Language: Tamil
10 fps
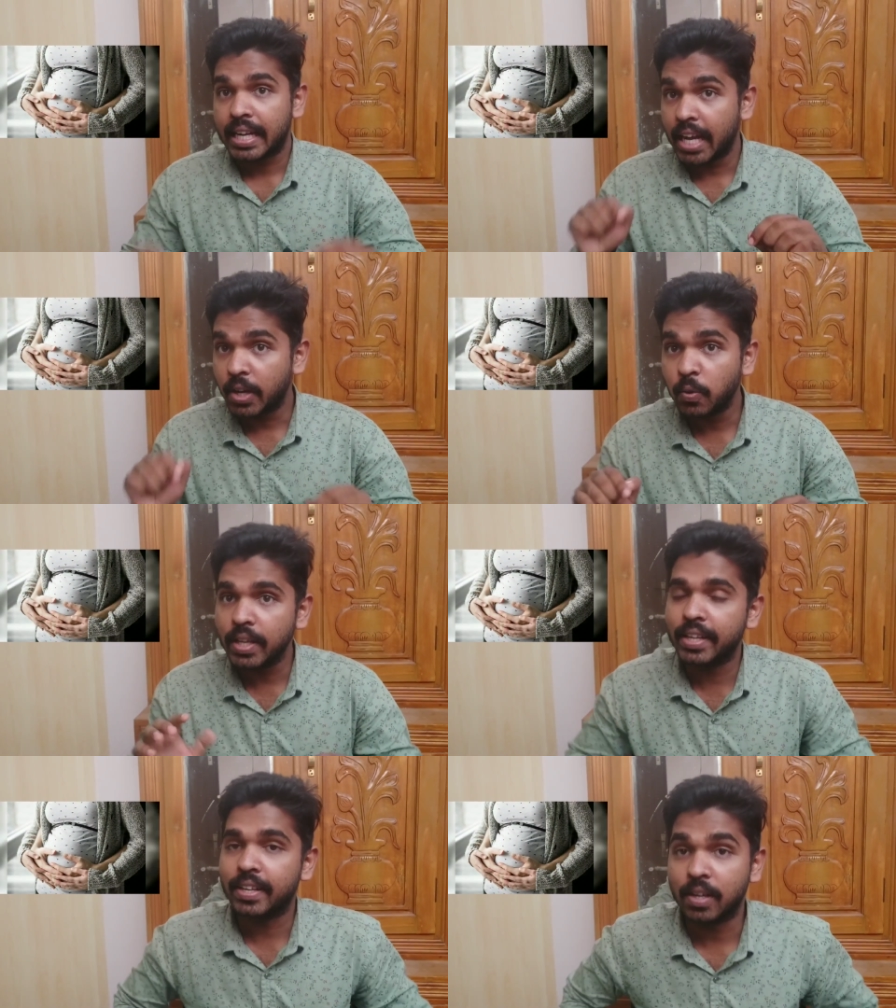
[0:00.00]

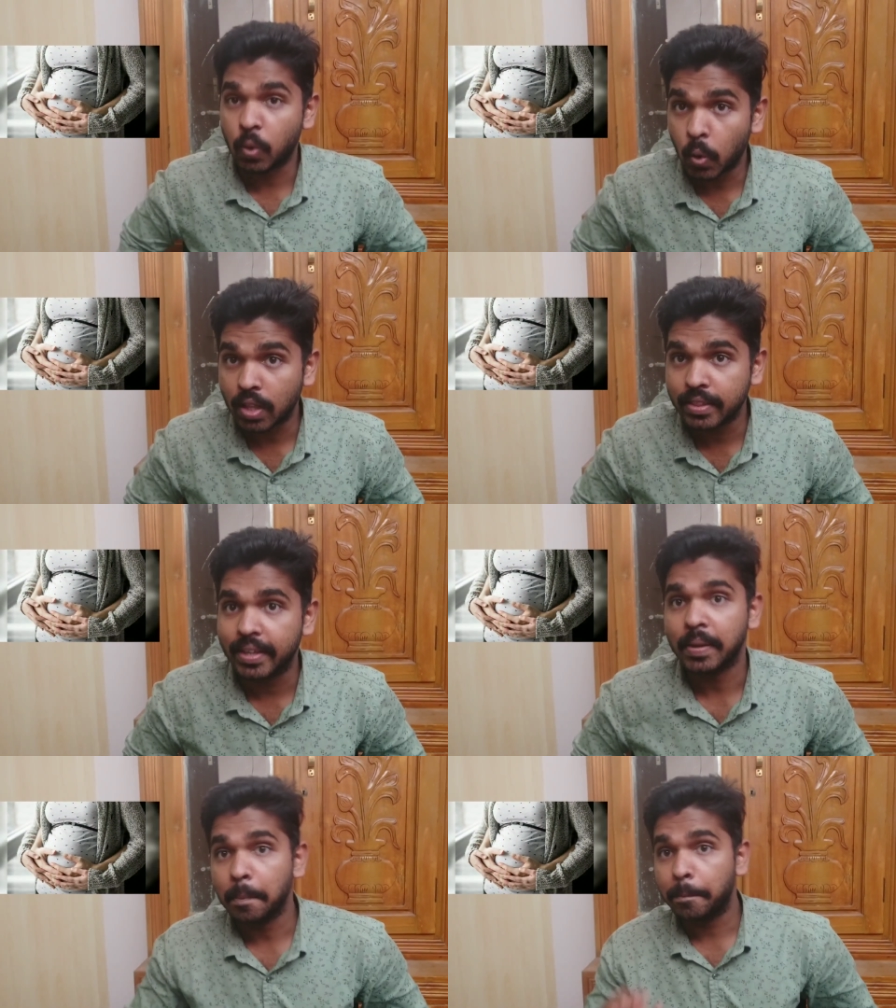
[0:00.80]
கருவில் இருக்கிற
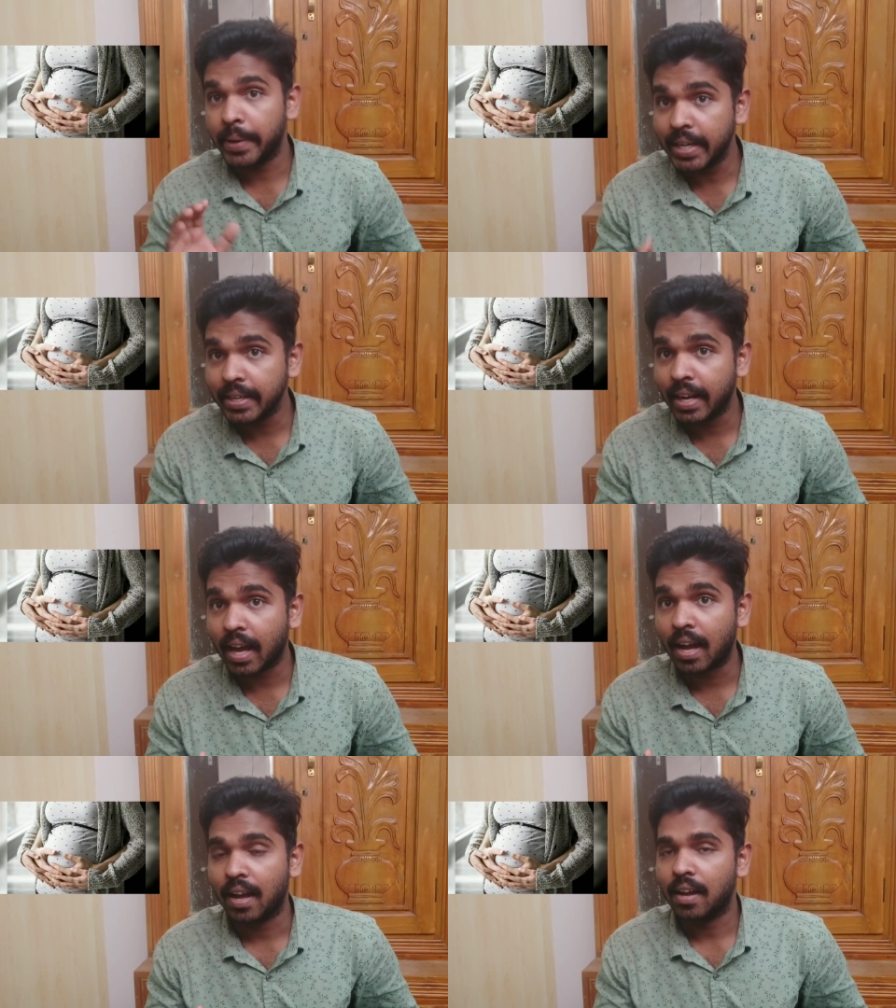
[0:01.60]
குழந்தை
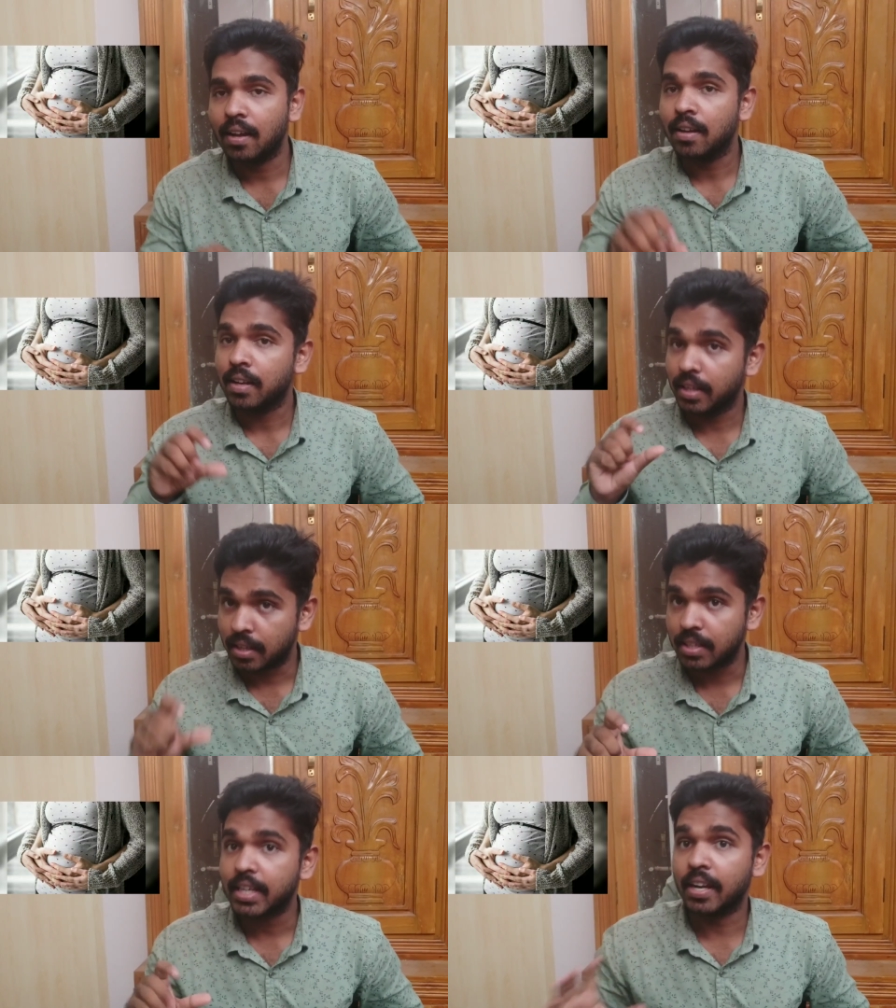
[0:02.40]
பெண்ணா
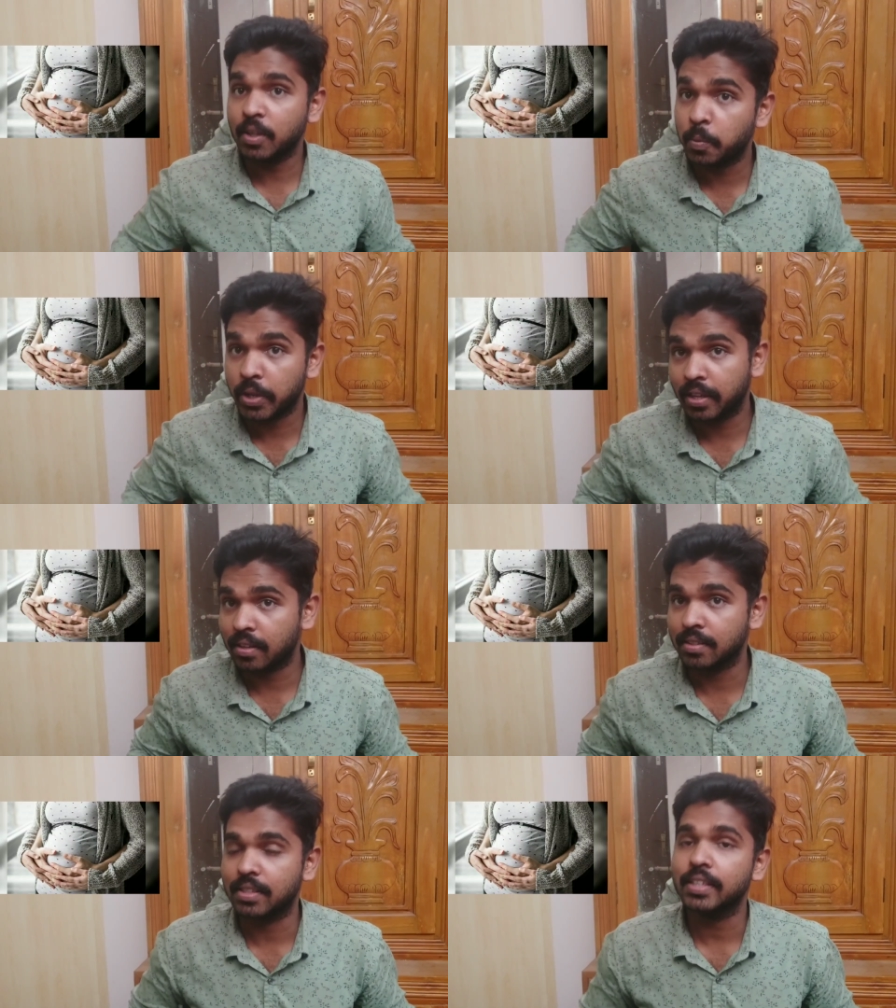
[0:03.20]
என்றதை
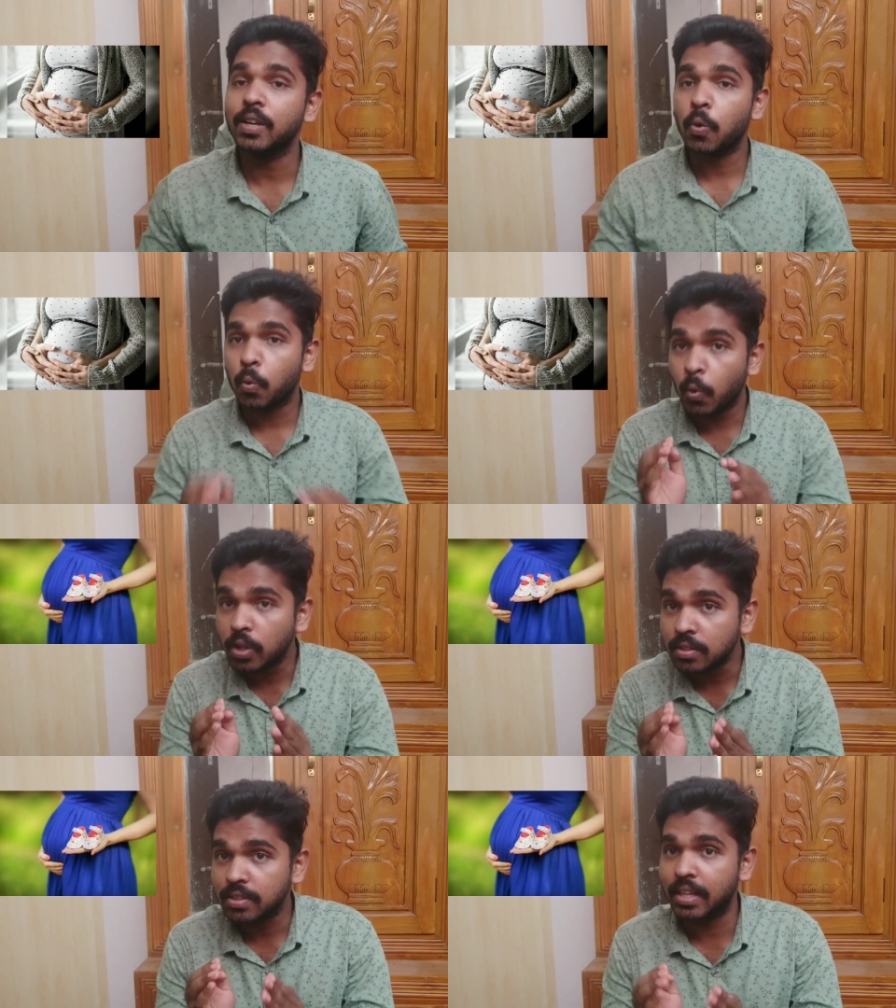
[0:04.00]
கண்டுபிடிக்கிறதுக்கு
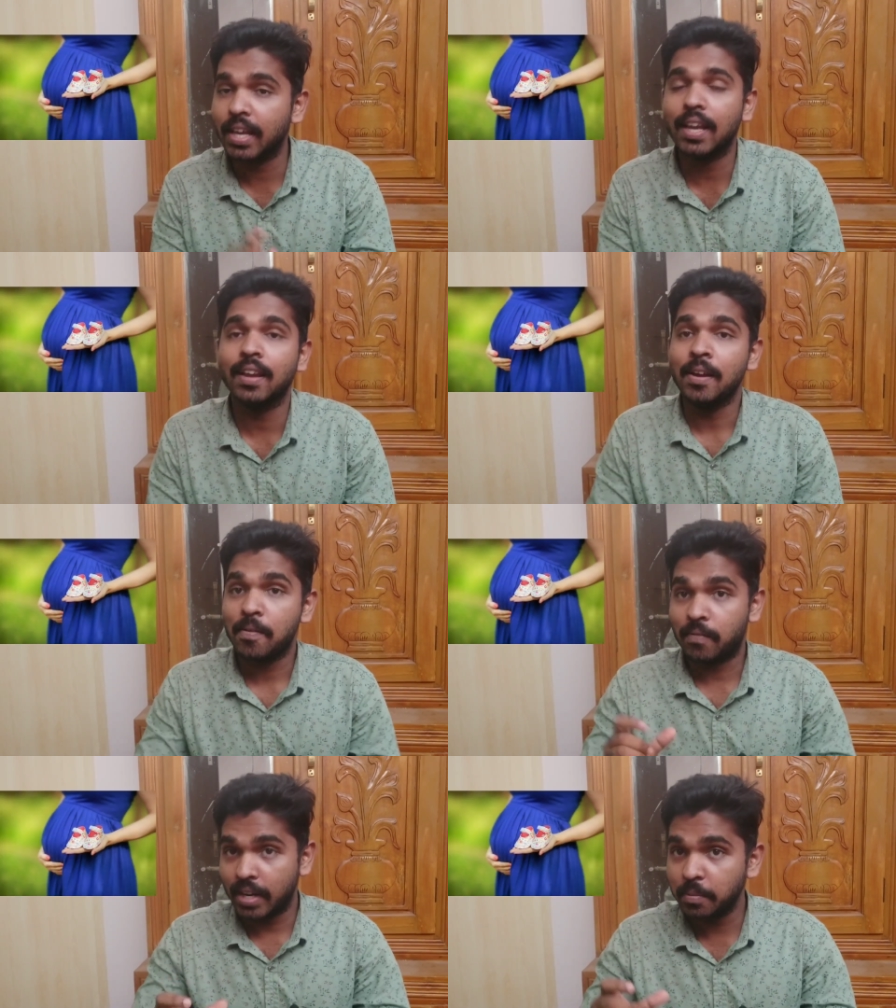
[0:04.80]
ஒரு சில
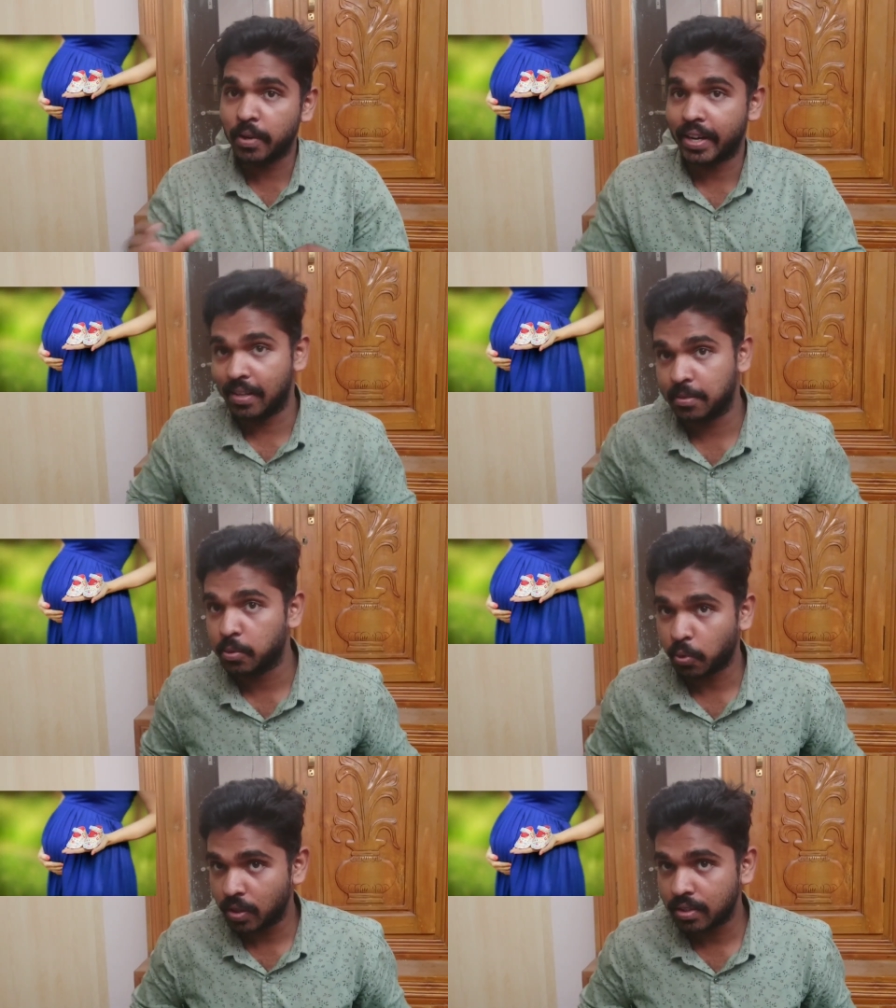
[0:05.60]
வழிமுறைகளை
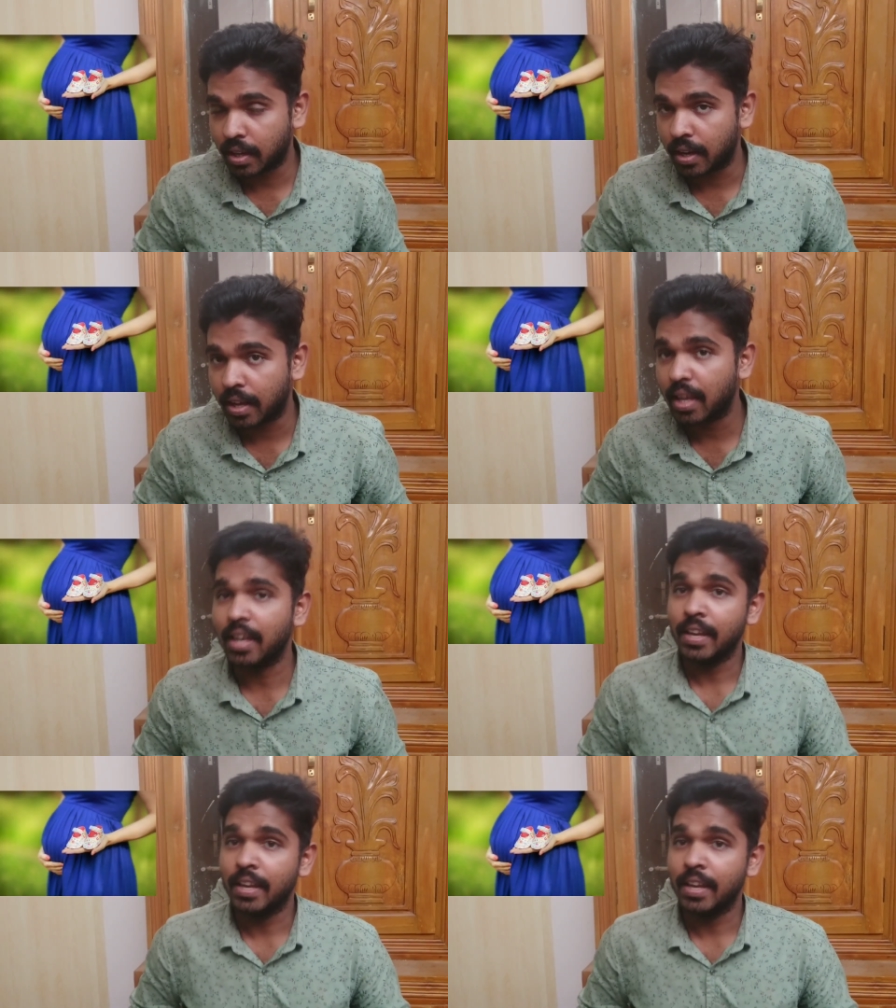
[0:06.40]
வந்து சொல்லித்தர்றேன்